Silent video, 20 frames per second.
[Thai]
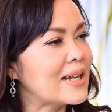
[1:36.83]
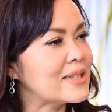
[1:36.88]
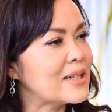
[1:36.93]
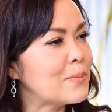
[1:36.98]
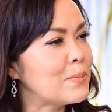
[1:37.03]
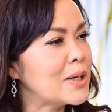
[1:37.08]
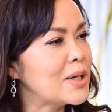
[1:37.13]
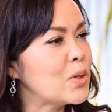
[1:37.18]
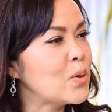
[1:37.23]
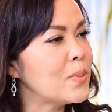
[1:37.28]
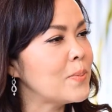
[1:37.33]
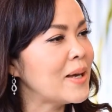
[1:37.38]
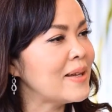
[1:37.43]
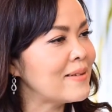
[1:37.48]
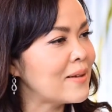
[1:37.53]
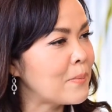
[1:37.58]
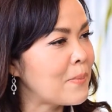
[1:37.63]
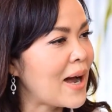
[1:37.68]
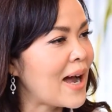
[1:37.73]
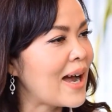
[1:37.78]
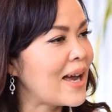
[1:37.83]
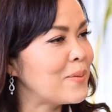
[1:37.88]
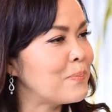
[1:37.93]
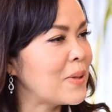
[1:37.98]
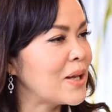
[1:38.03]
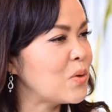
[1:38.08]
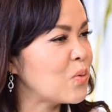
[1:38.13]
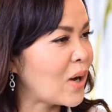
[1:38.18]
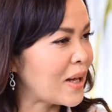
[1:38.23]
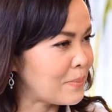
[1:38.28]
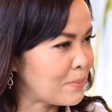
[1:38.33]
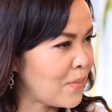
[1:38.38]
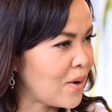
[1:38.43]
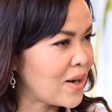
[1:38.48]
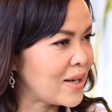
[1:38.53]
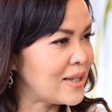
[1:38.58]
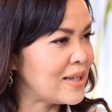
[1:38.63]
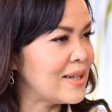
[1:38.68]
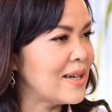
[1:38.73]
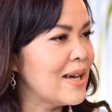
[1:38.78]
อาจจะไม่ด้วยไม่สบาย เป็นหวัด
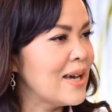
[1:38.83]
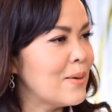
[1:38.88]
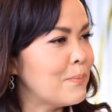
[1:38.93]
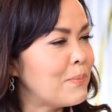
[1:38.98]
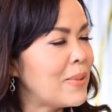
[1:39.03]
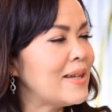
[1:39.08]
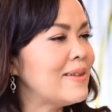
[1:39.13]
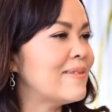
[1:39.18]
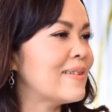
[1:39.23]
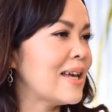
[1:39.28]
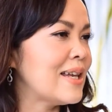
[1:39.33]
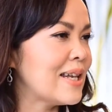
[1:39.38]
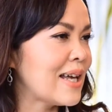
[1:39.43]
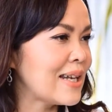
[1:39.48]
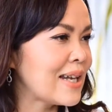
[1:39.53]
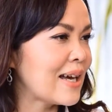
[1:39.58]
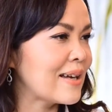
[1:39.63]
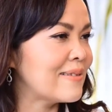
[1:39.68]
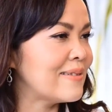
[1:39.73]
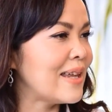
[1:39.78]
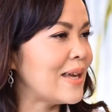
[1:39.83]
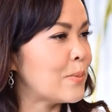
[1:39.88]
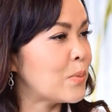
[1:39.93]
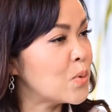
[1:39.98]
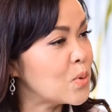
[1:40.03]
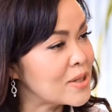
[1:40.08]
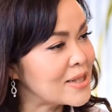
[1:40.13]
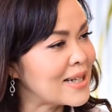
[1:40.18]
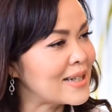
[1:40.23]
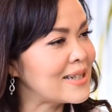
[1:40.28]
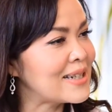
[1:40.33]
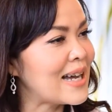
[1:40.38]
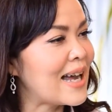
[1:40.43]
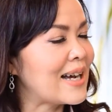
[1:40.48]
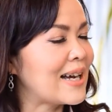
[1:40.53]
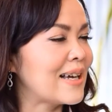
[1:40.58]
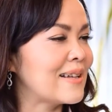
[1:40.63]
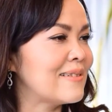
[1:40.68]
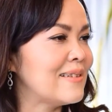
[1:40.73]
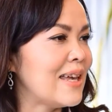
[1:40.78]
บ่อย เป็นไซนัสอักเสบหูชั้นก
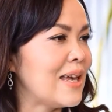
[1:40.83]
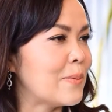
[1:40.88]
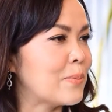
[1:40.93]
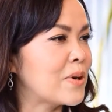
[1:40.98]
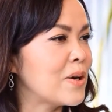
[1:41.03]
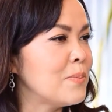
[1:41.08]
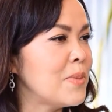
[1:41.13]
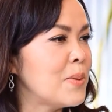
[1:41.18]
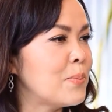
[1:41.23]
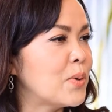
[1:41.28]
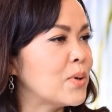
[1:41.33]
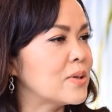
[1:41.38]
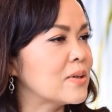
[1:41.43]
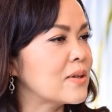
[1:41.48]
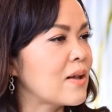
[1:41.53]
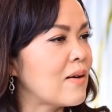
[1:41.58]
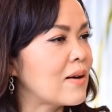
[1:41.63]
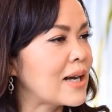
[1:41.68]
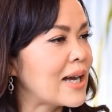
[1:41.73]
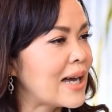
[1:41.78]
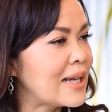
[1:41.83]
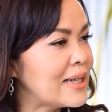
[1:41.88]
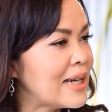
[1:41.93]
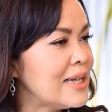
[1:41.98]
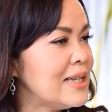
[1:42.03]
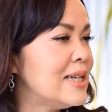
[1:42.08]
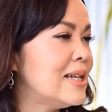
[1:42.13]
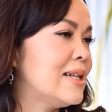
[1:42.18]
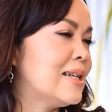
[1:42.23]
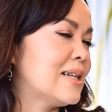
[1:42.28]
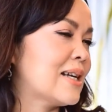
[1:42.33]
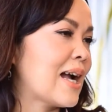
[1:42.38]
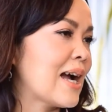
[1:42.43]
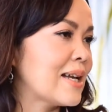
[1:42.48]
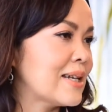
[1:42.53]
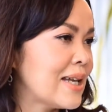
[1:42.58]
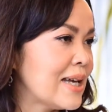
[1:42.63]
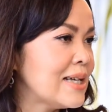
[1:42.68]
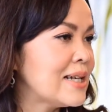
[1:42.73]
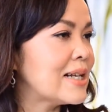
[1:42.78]
ลางอักเสบก็มีผลต่อการได้ยินหรือ
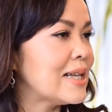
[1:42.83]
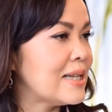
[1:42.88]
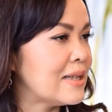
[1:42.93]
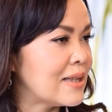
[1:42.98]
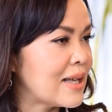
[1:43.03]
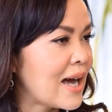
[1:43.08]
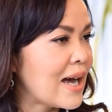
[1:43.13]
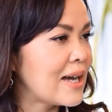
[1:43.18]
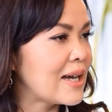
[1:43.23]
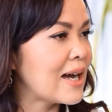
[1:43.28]
การได้กลิ่นได้